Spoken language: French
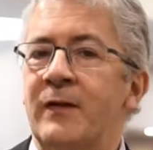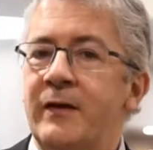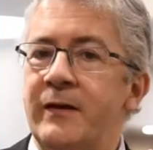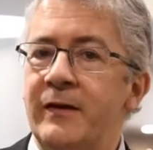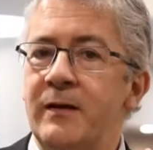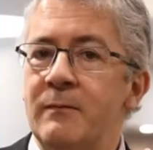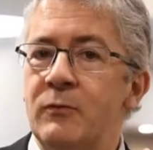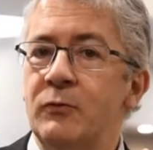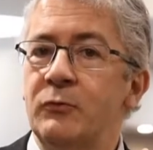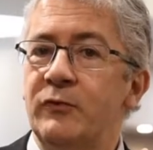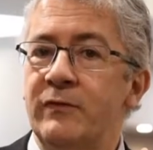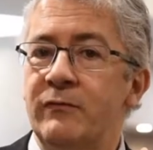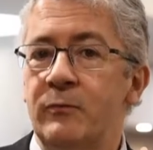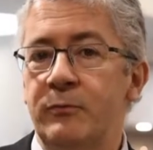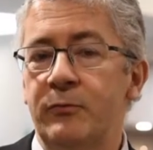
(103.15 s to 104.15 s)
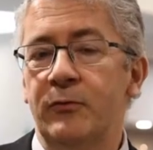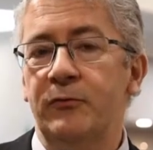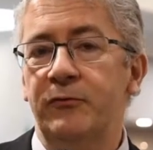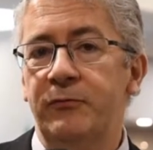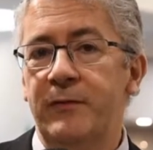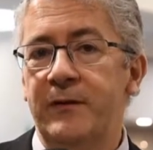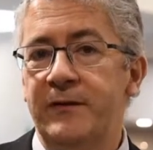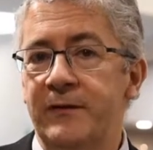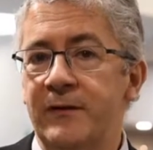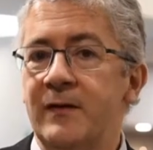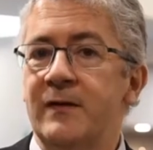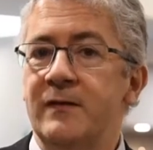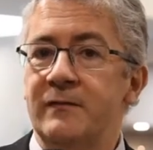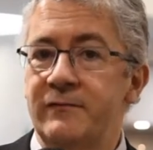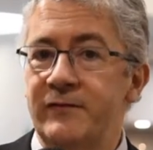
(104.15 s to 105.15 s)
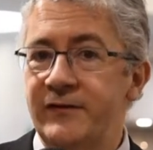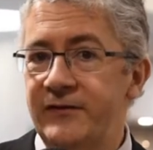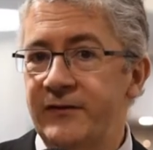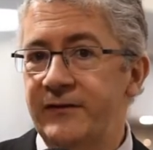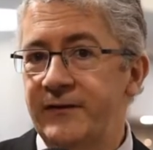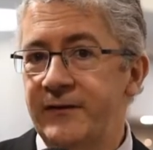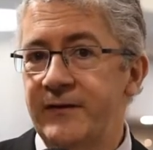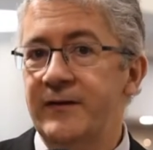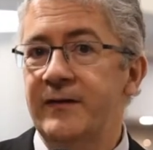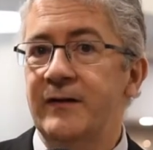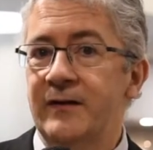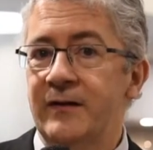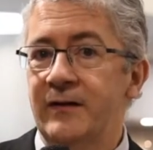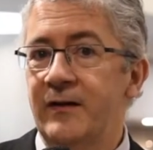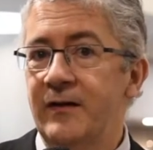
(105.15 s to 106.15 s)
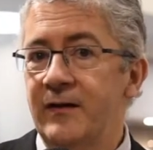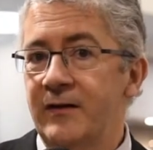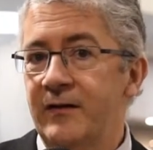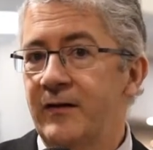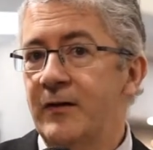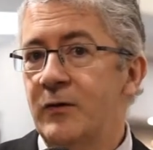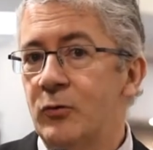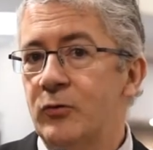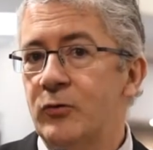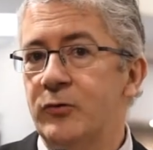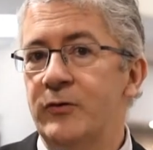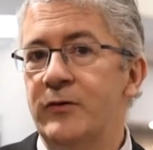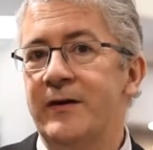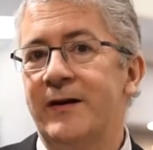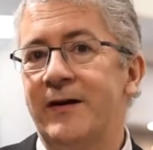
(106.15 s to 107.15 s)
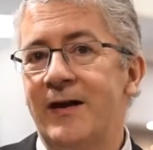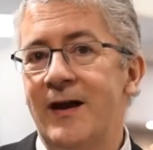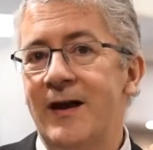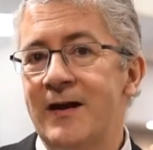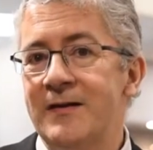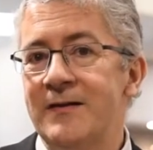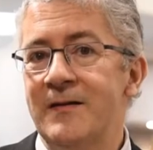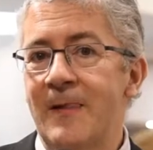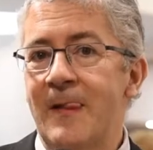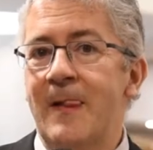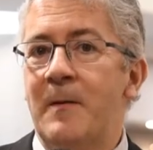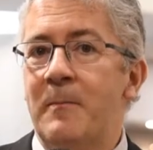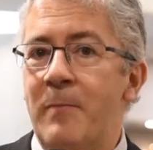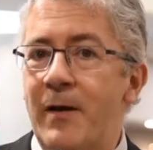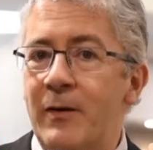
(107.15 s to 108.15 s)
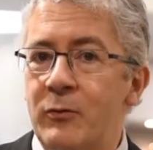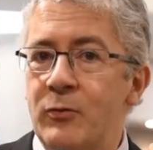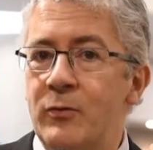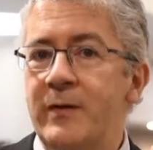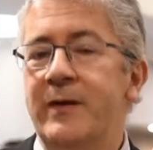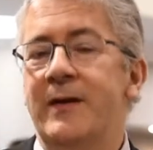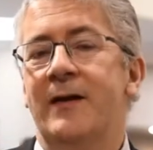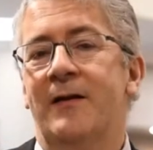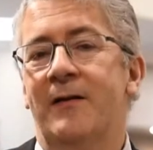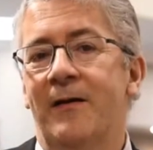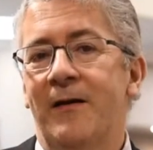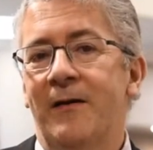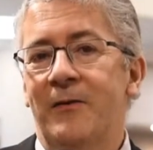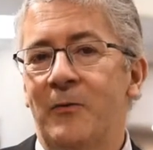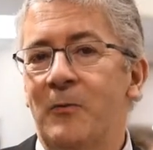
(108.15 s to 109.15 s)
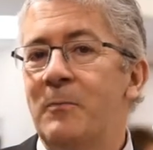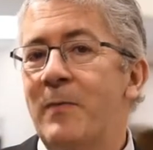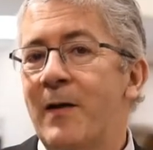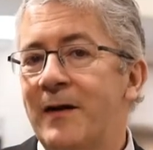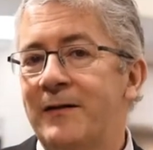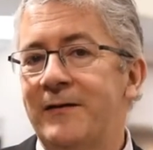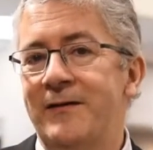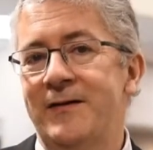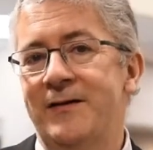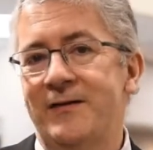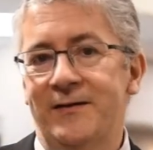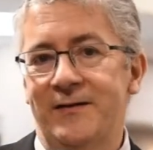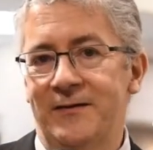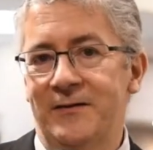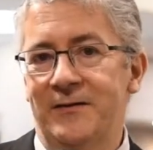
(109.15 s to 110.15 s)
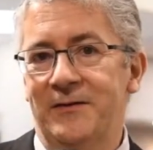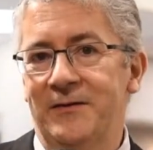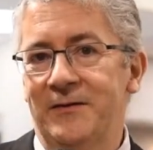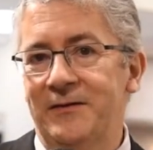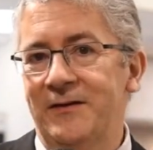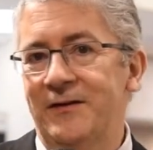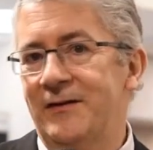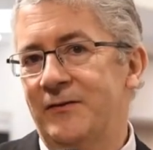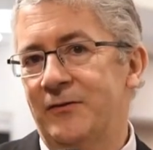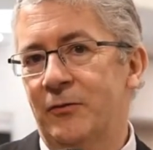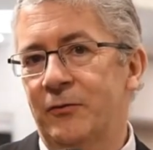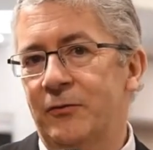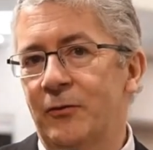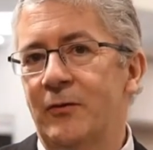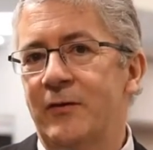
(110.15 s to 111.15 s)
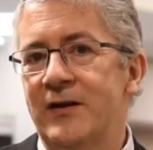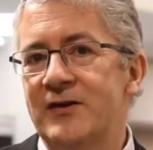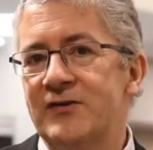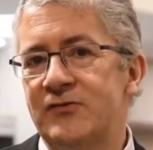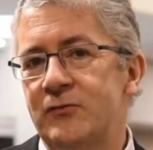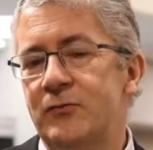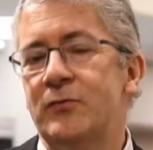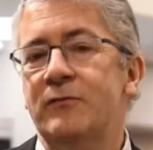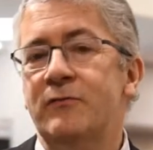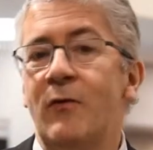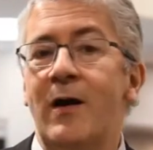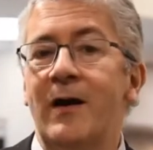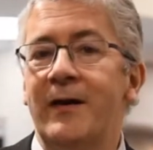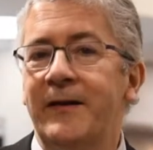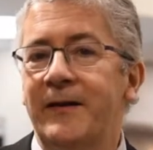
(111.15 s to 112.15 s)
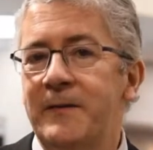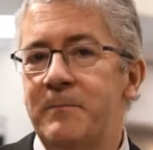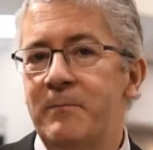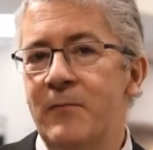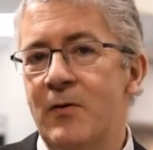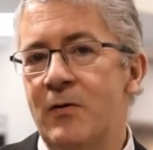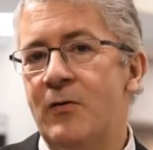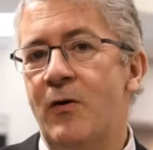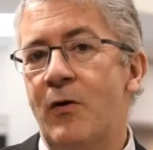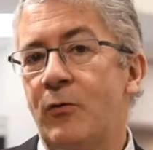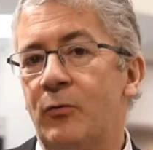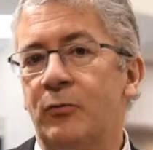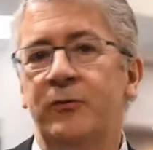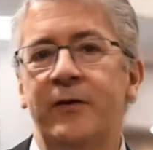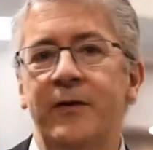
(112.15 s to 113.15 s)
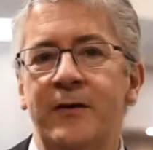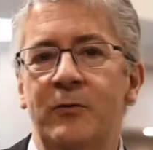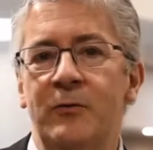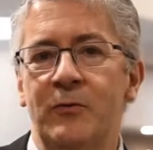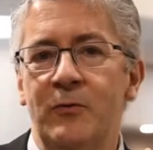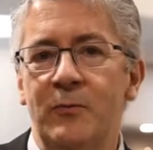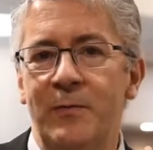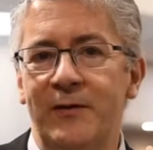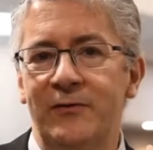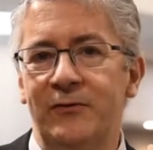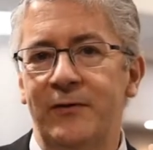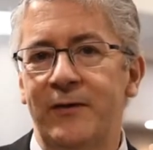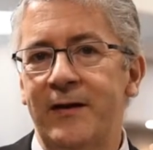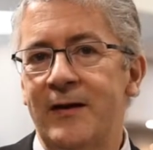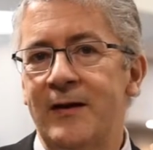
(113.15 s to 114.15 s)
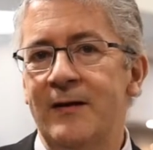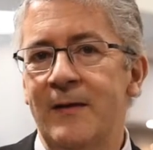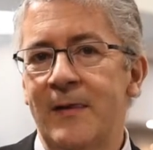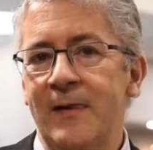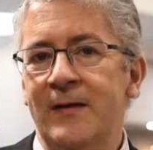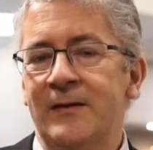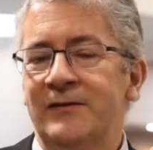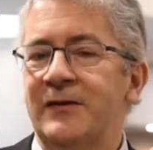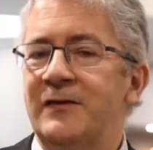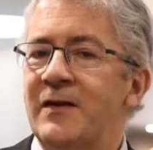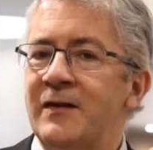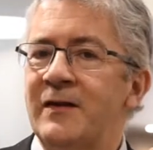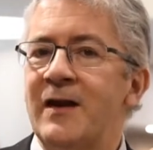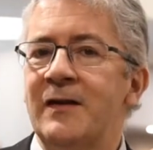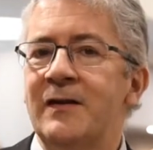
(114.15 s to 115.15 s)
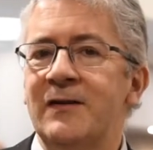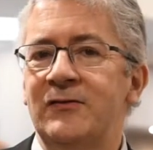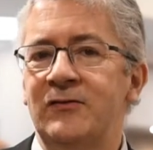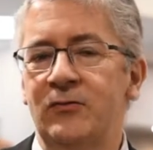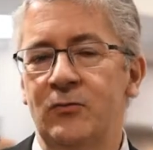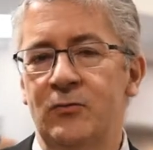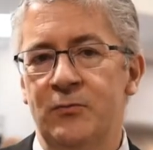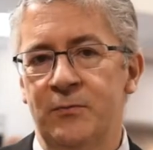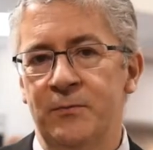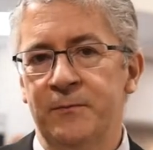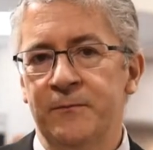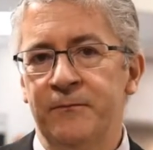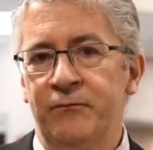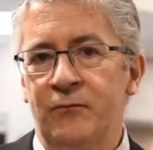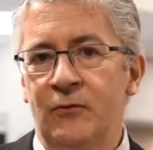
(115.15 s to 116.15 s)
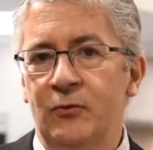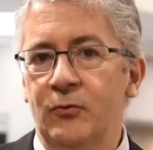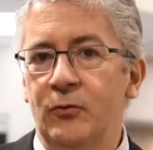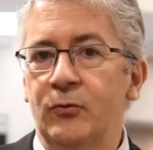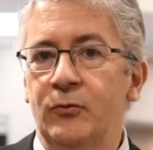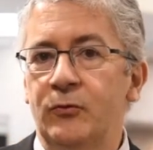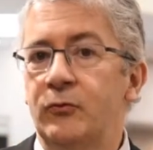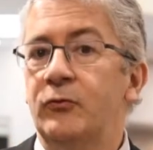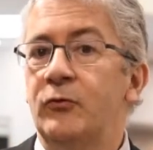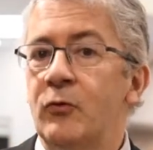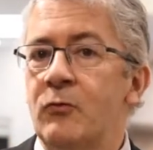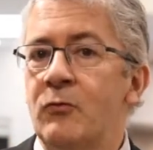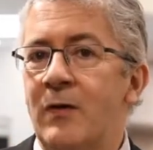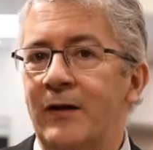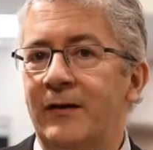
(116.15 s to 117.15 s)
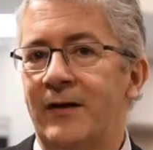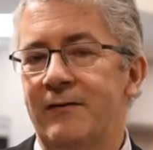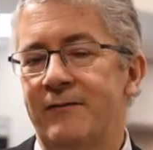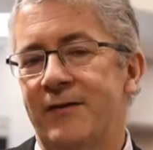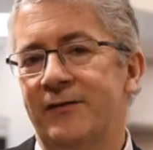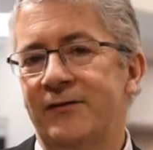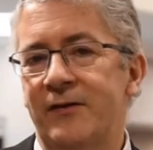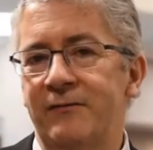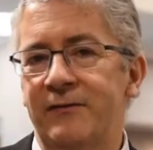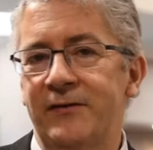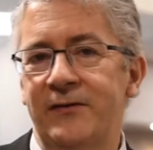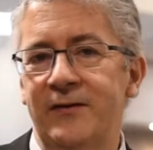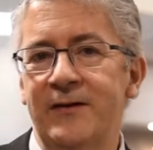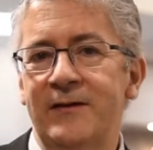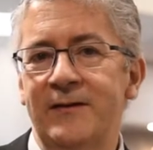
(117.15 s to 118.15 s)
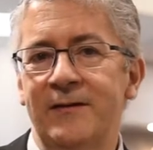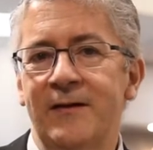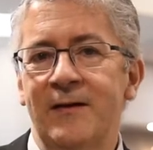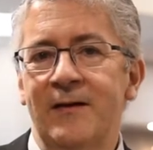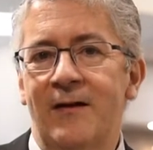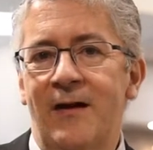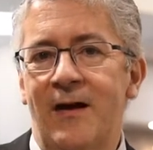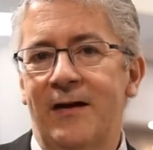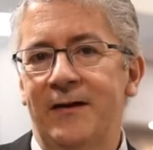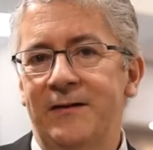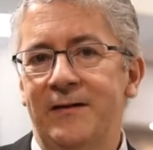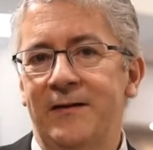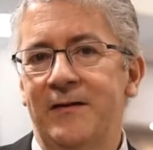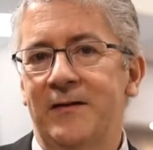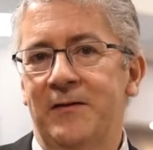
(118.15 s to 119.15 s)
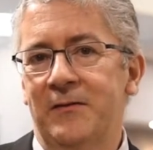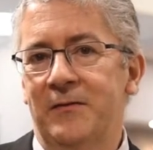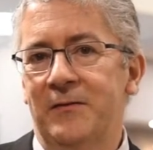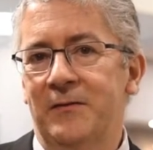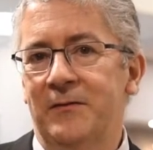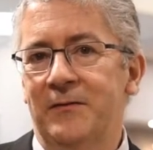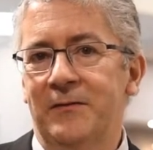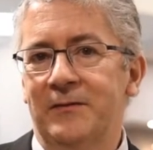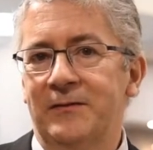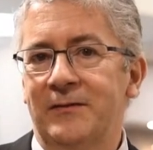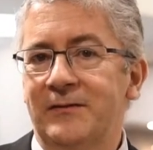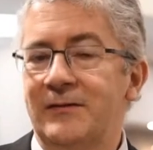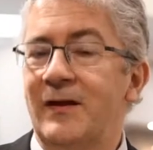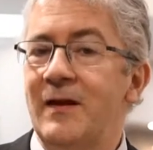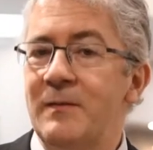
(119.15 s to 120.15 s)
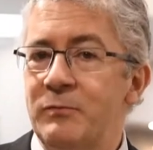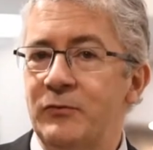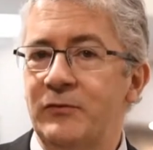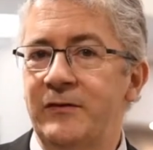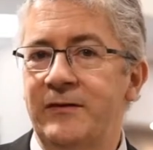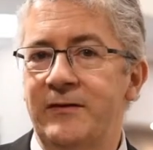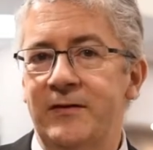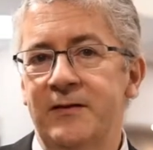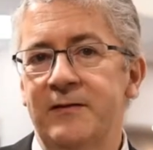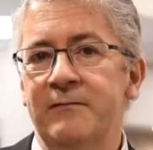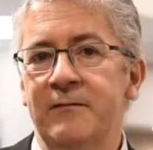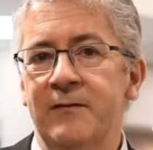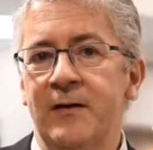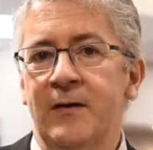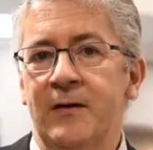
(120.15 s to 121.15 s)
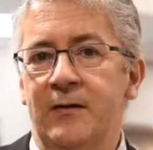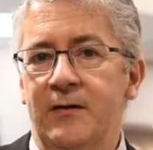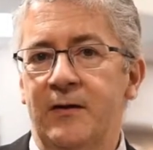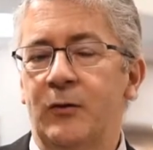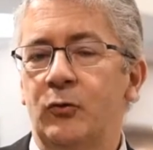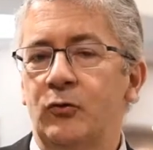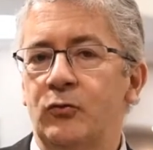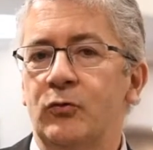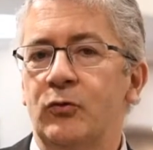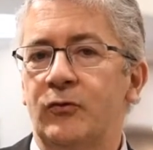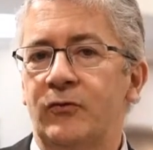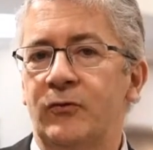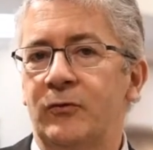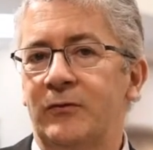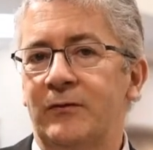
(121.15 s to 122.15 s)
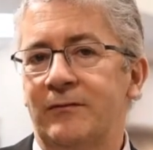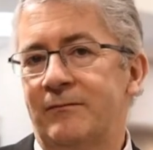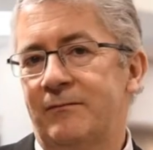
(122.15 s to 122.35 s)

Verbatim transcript: Également, nous avons pu ensuite visiter les, locaux de l'IRCAD, parcourir une partie euh, de, de, l'IHU, voir l'équipement, rencontrer le, personnel. Cette incarnation du don à travers cette visite, a été euh, très positive. Les retours sont,